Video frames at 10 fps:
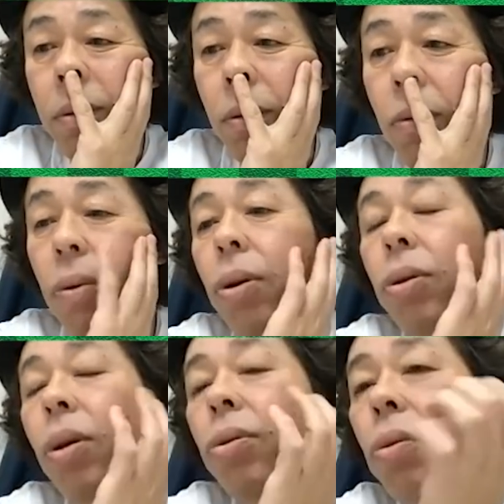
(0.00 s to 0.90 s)
これ、さ
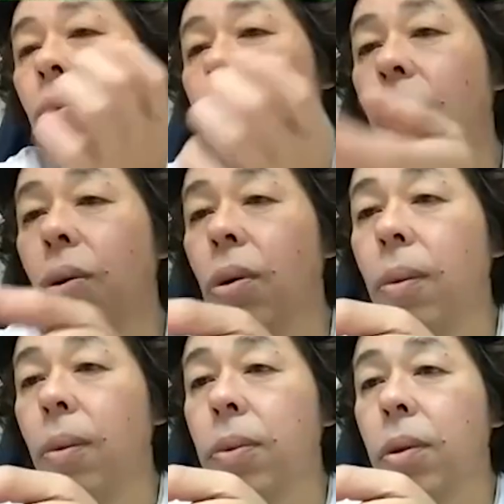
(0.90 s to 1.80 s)
木さん、この、
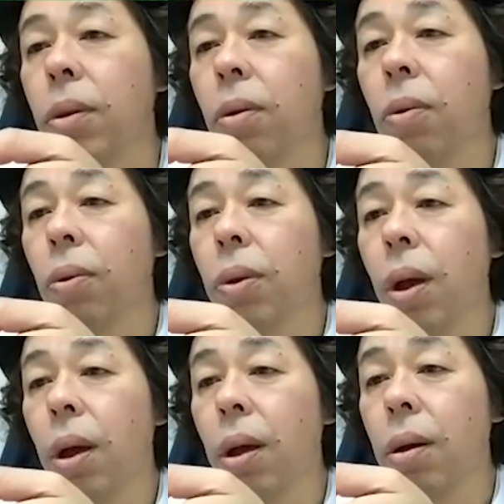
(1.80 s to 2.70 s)
この
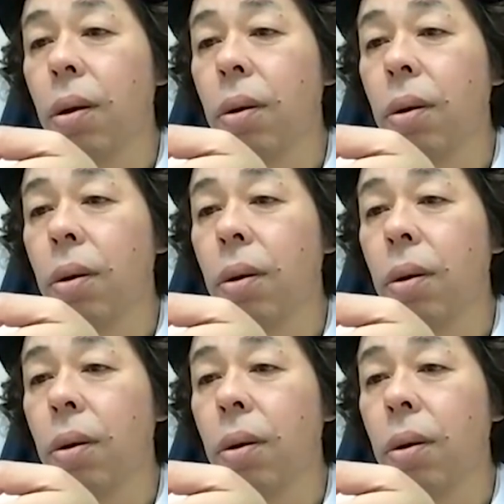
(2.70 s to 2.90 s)
ね、